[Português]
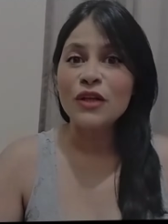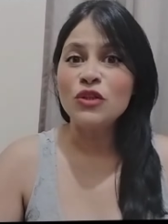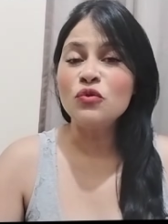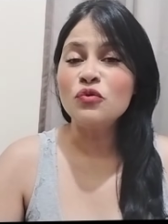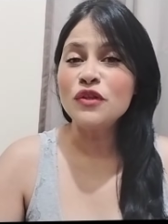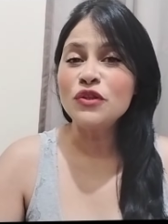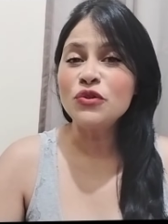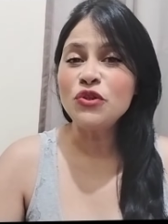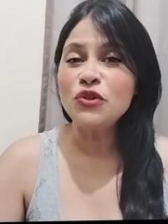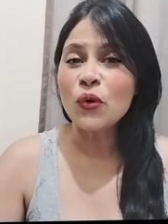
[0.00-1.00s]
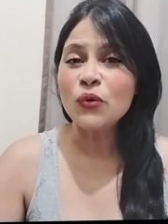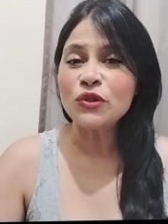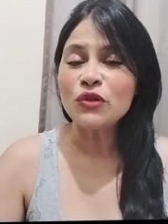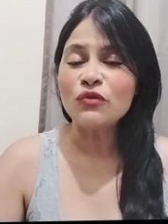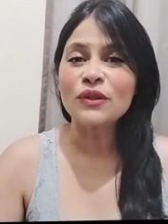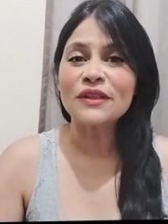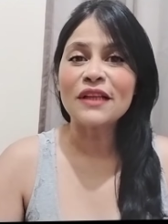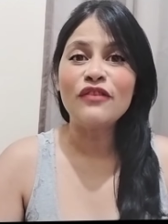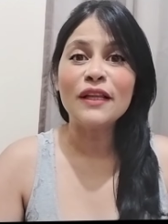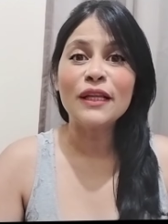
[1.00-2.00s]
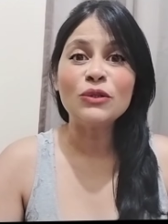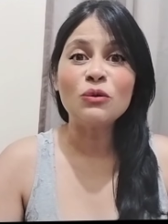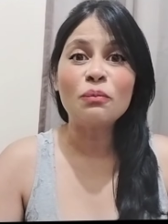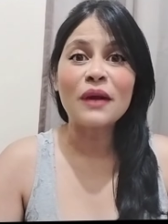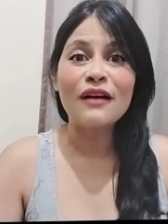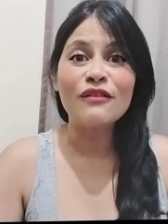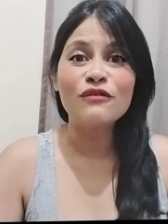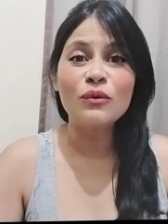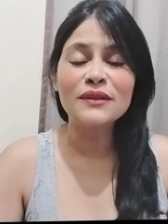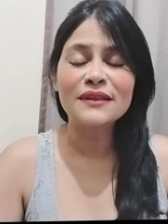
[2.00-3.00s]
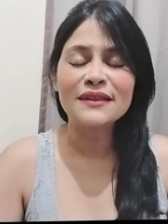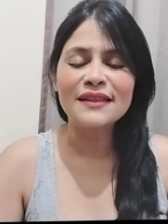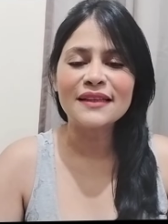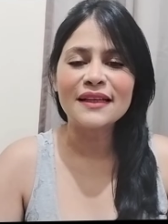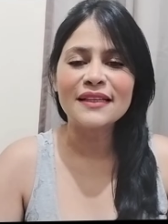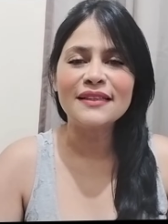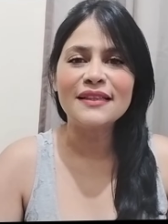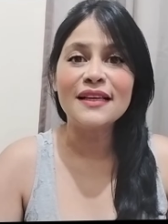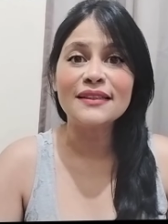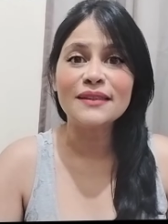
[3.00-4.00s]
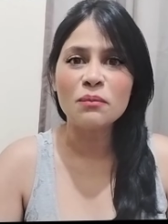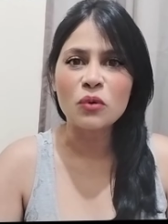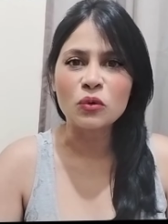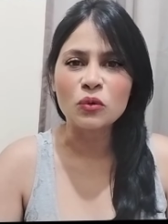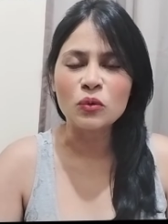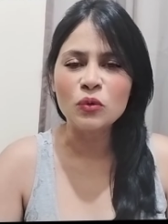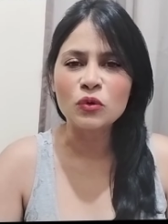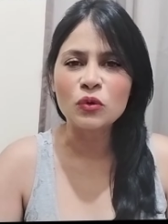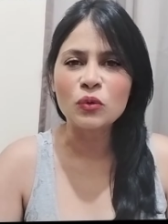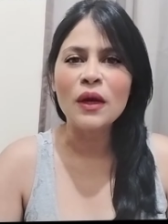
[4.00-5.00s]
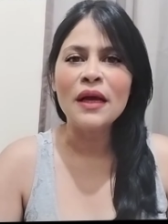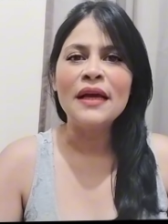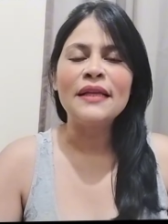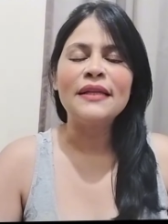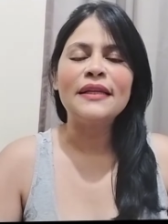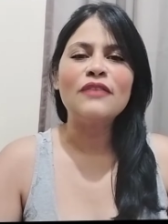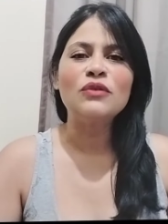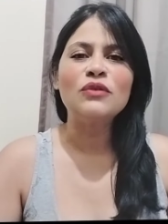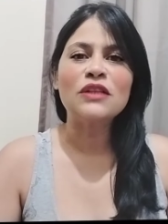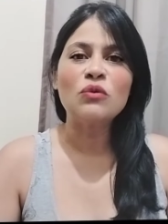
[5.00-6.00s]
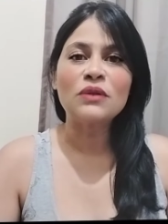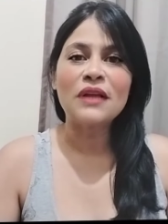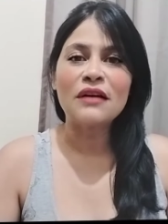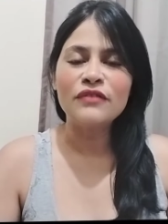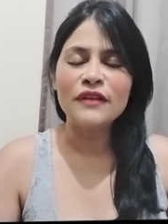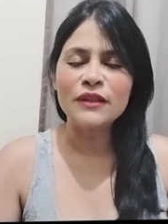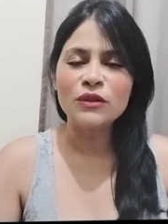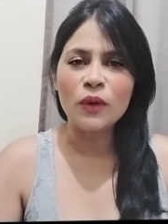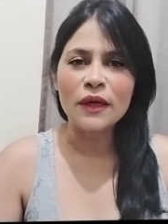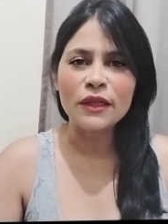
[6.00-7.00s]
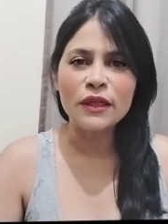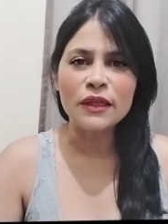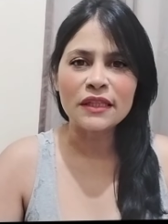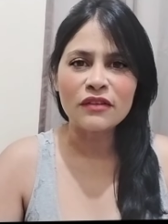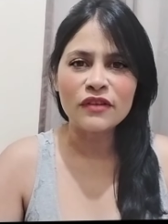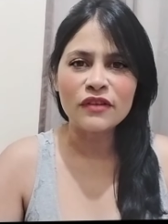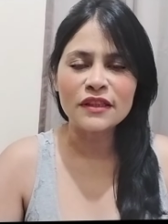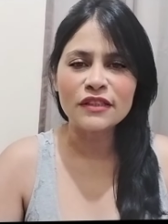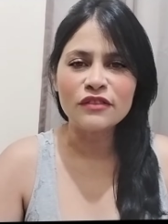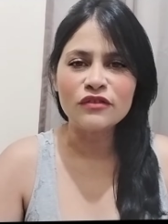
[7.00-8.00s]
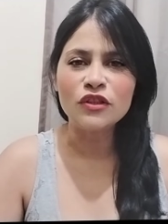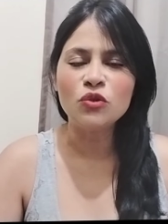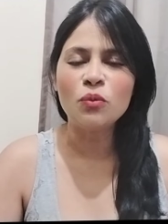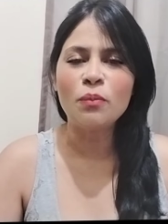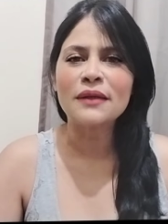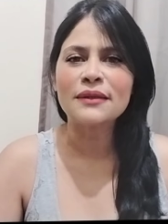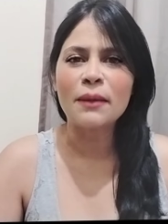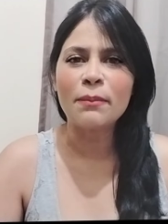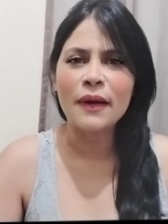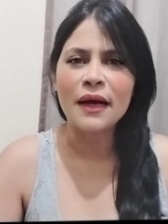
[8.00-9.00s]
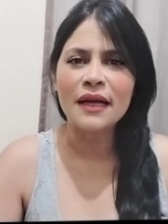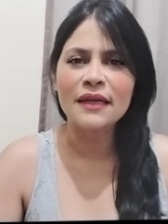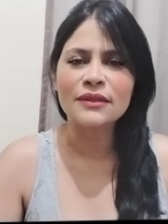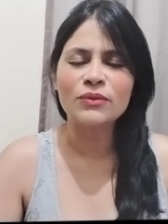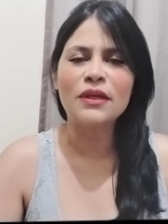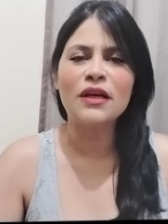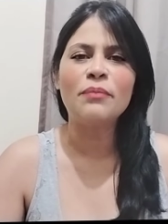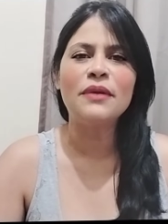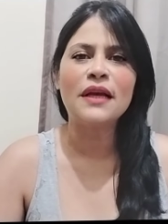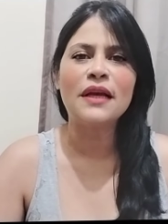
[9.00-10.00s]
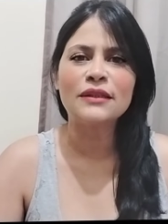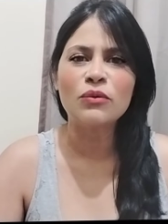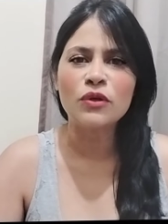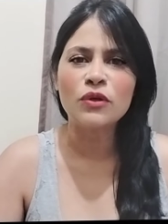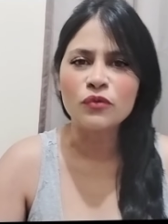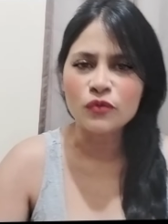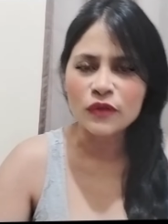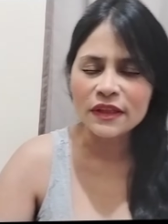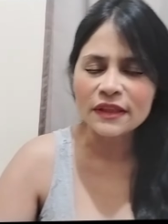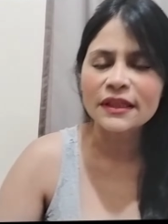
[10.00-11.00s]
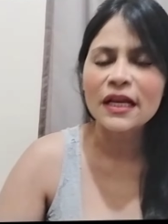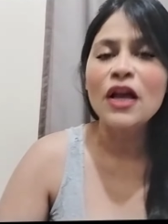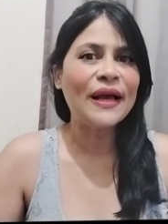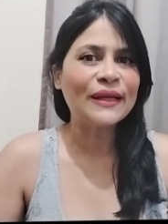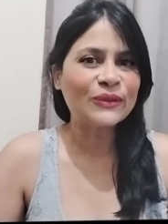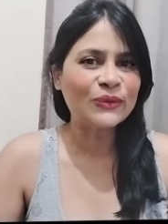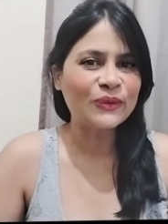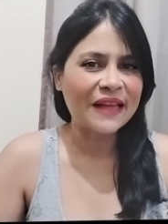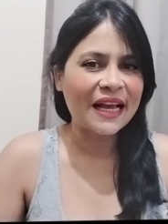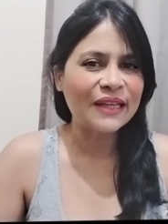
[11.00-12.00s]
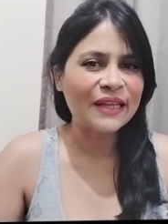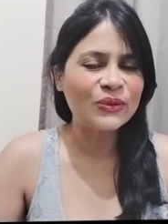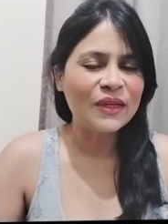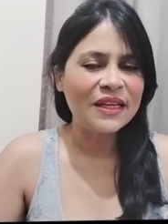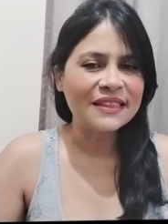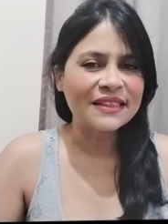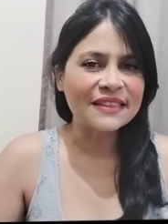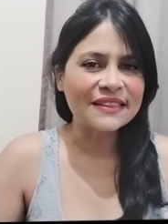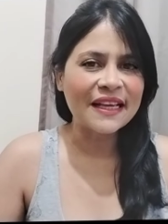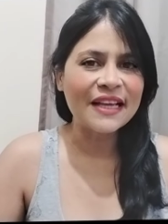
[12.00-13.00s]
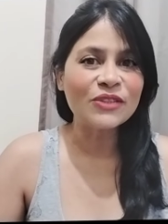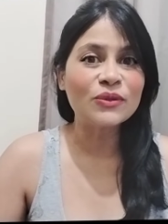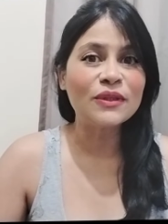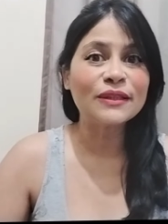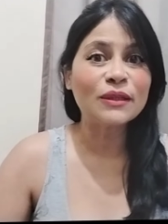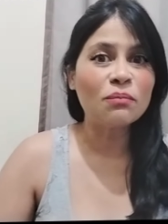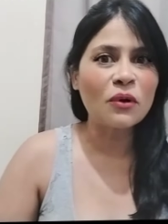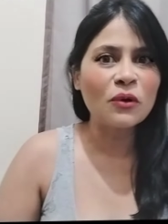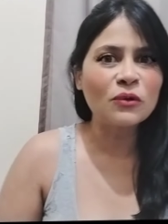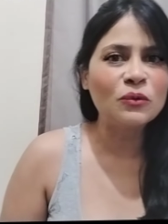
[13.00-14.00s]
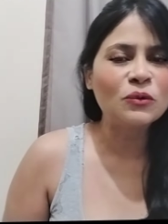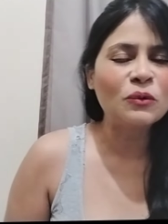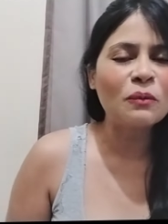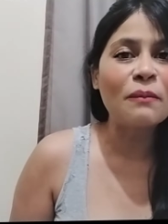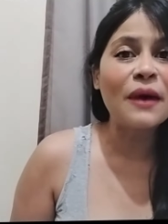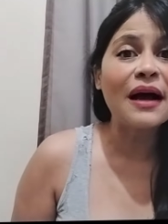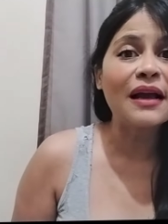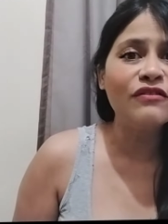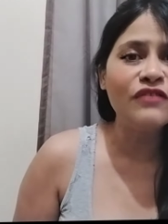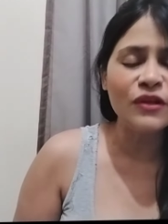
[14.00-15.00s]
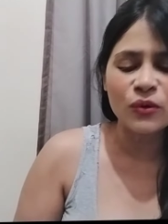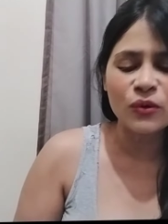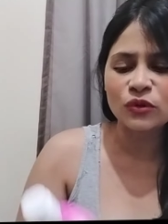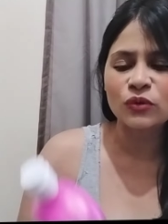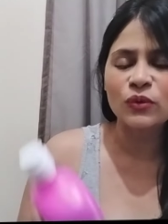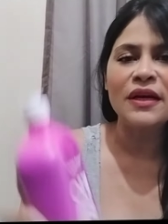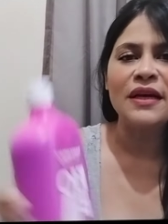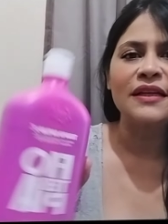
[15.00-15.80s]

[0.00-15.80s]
no vídeo de hoje eu vou estar falando para vocês aí desse produto, né? Vocês vão estar tá vendo aí através desse vídeo passo a passo, né? A aplicação que eu fiz, o resultado, tá certo? Desse produto maravilhoso